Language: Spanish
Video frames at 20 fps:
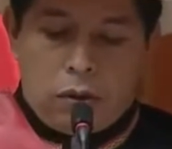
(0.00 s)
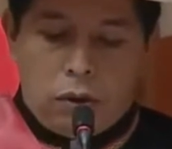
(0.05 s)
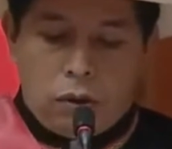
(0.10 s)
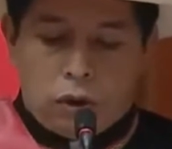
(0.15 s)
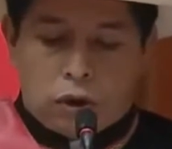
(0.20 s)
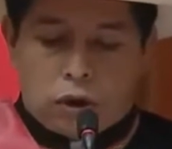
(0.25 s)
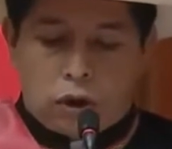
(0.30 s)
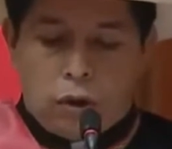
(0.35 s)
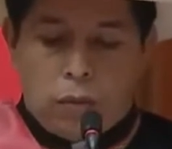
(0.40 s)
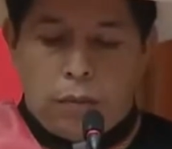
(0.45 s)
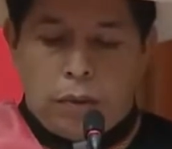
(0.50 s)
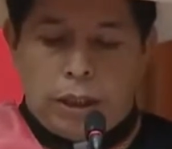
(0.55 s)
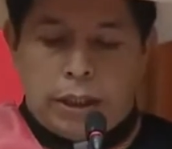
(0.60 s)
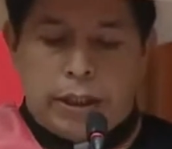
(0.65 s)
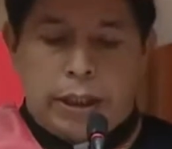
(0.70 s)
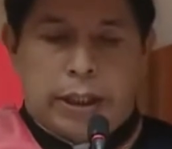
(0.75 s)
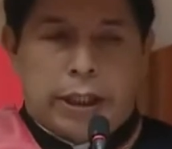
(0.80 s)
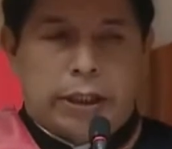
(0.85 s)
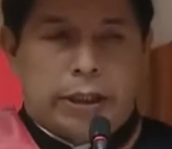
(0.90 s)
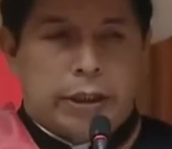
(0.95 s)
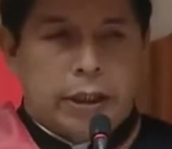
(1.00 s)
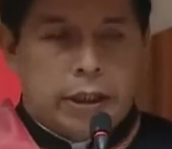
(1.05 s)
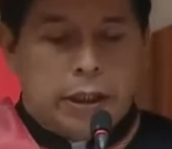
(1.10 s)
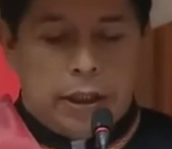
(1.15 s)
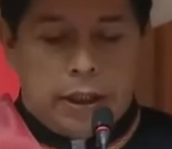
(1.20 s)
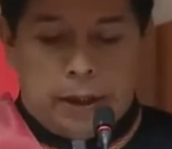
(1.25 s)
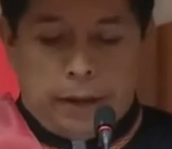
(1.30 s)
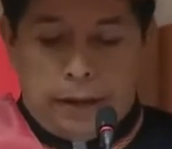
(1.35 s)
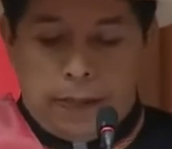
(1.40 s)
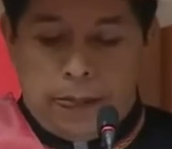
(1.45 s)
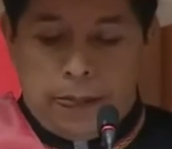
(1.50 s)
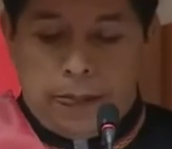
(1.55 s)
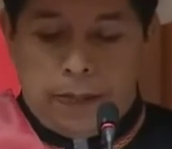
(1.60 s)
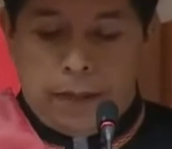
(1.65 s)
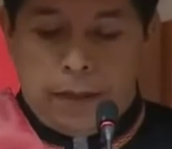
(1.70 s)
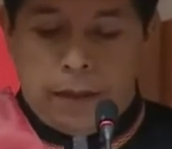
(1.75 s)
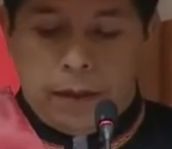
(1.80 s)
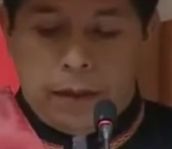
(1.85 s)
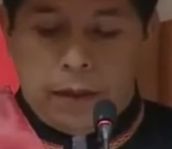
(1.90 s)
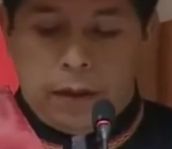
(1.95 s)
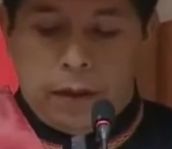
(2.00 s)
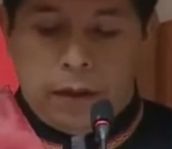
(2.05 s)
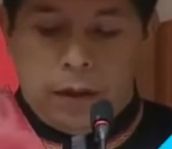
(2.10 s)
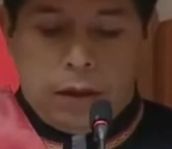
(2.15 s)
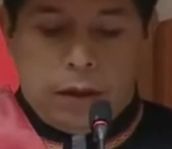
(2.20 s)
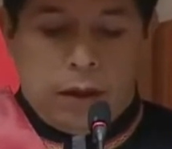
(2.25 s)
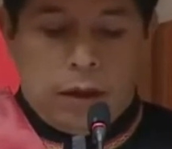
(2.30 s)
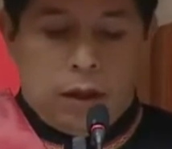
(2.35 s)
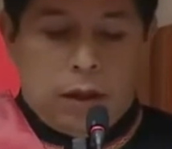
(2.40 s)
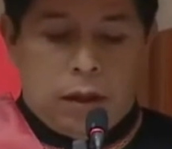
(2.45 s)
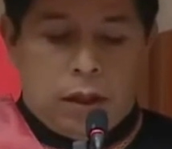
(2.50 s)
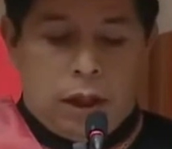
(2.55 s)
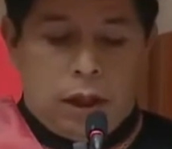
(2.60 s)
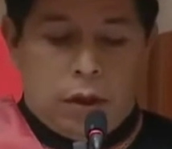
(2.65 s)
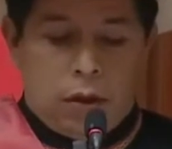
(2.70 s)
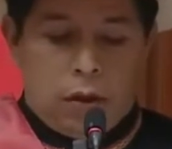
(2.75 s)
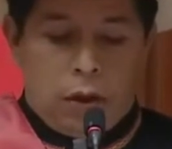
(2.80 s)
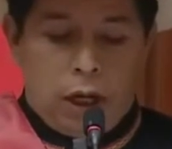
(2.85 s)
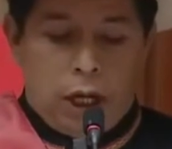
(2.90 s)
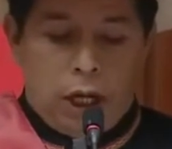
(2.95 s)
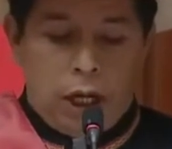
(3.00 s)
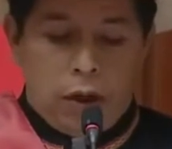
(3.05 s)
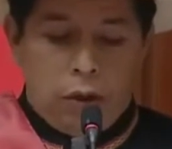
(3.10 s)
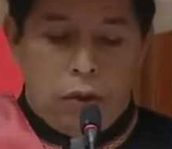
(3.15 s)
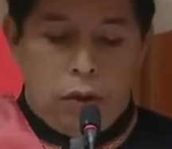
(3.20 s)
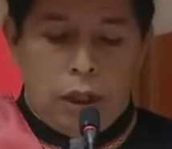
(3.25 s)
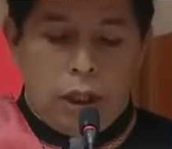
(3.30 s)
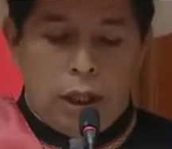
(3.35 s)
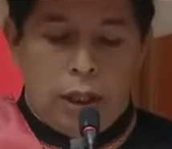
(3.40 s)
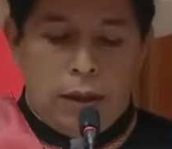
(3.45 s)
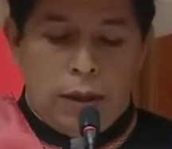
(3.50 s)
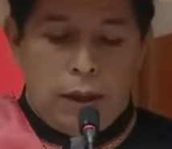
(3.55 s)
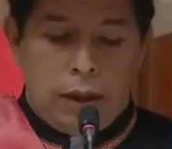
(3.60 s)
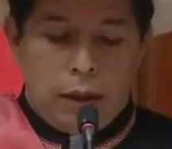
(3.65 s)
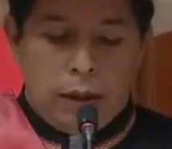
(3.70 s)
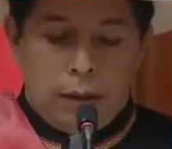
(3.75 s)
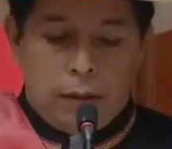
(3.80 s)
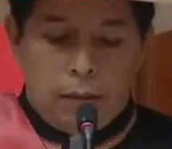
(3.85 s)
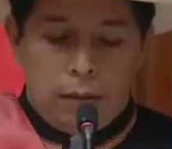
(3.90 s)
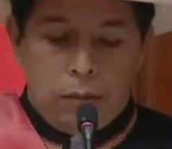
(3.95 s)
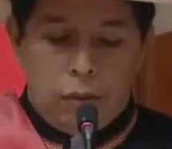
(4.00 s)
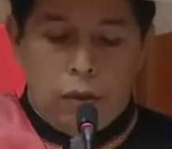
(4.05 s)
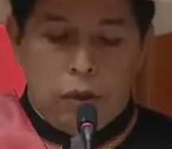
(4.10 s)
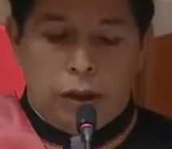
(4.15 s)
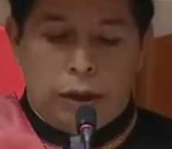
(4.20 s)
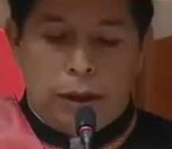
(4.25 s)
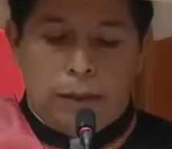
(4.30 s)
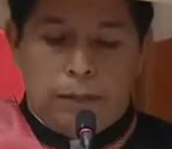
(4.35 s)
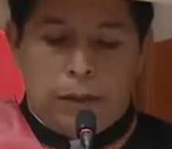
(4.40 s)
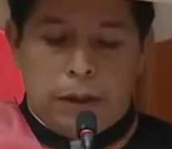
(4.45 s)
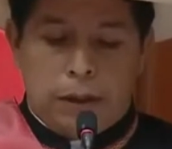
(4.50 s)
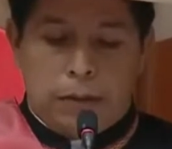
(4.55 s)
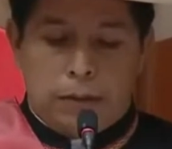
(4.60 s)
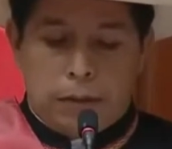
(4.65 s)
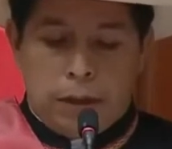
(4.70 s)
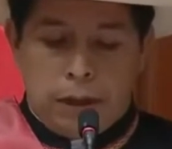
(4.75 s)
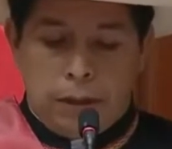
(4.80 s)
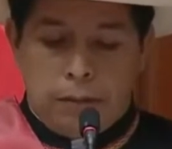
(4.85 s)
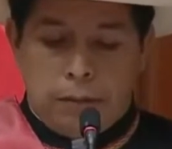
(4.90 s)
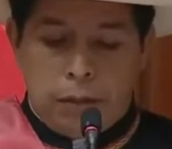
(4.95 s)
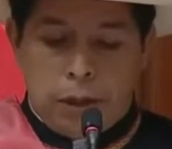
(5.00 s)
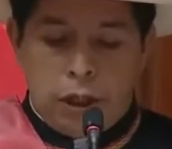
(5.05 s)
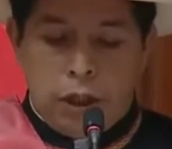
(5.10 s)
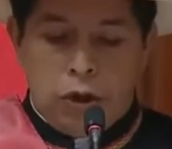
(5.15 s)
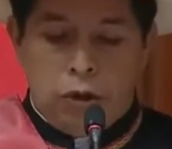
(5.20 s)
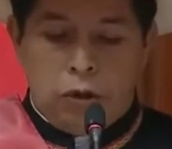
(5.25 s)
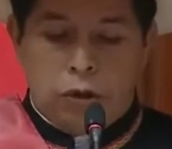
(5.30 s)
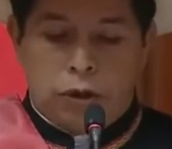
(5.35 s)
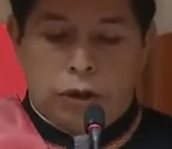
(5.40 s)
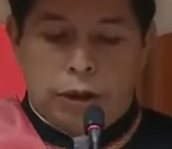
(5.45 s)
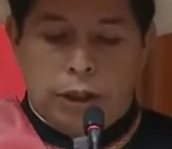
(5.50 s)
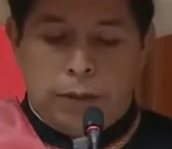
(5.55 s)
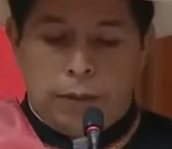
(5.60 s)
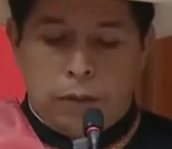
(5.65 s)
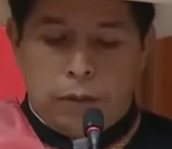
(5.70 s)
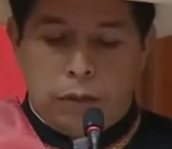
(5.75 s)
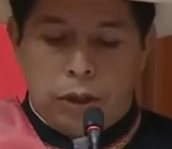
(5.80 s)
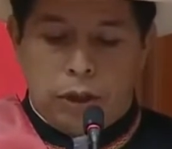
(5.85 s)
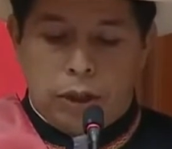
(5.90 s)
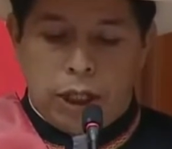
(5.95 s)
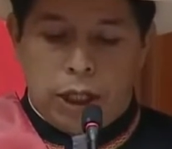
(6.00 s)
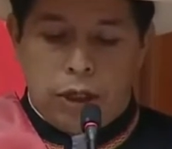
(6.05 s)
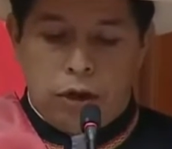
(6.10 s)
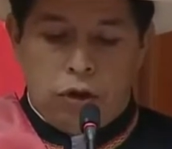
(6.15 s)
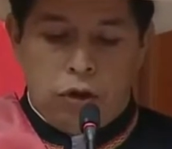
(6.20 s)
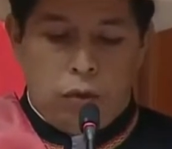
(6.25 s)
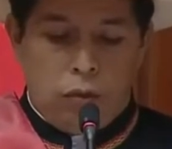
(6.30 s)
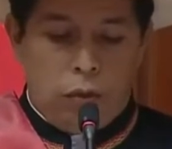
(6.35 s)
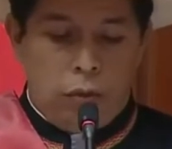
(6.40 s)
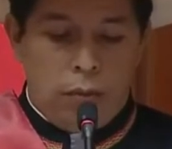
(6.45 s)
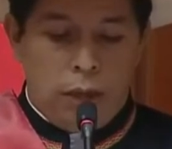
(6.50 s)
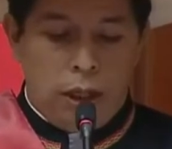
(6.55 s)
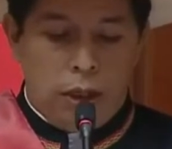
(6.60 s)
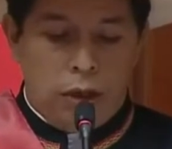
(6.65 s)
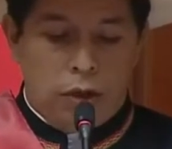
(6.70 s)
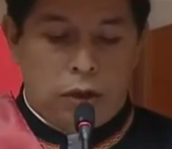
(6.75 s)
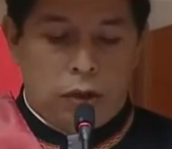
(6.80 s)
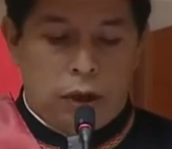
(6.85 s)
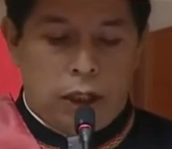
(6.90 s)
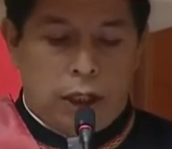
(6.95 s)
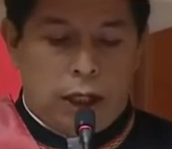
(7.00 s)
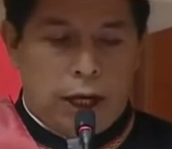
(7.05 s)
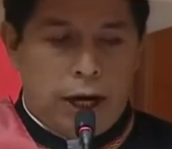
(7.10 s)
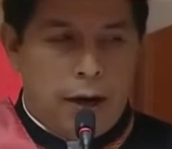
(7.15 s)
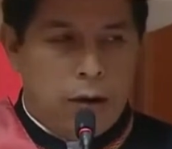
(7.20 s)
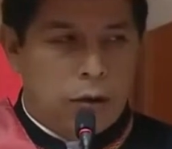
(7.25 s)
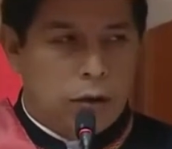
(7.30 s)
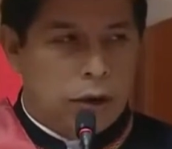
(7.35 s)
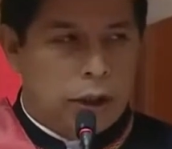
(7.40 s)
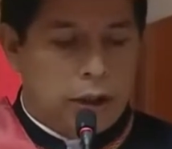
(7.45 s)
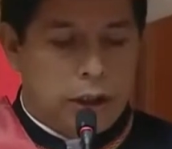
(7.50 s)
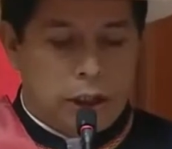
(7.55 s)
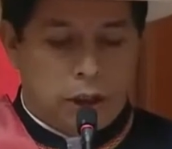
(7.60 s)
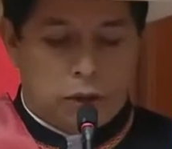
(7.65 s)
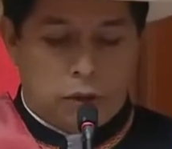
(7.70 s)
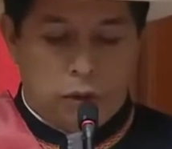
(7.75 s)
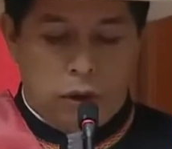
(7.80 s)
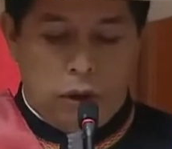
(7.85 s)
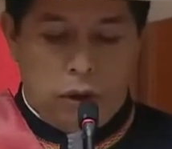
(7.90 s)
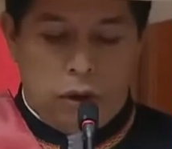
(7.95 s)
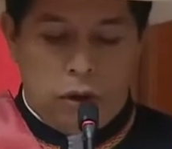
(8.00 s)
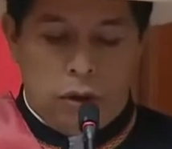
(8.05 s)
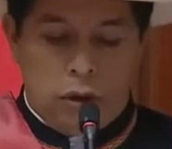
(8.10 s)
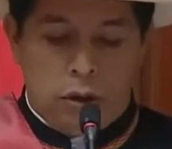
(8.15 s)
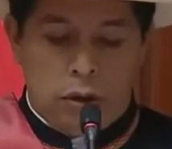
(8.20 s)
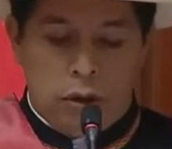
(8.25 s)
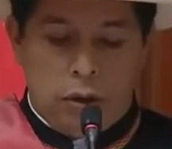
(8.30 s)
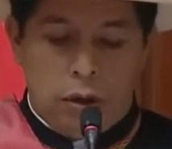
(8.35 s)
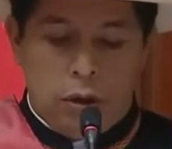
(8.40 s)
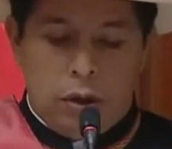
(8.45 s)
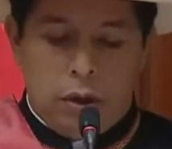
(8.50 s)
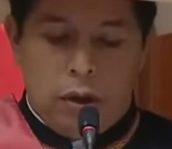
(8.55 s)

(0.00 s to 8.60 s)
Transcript: los hombres de Castilla, que con la ayuda de múltiples filipillos y aprovechando un momento de caos y desunión,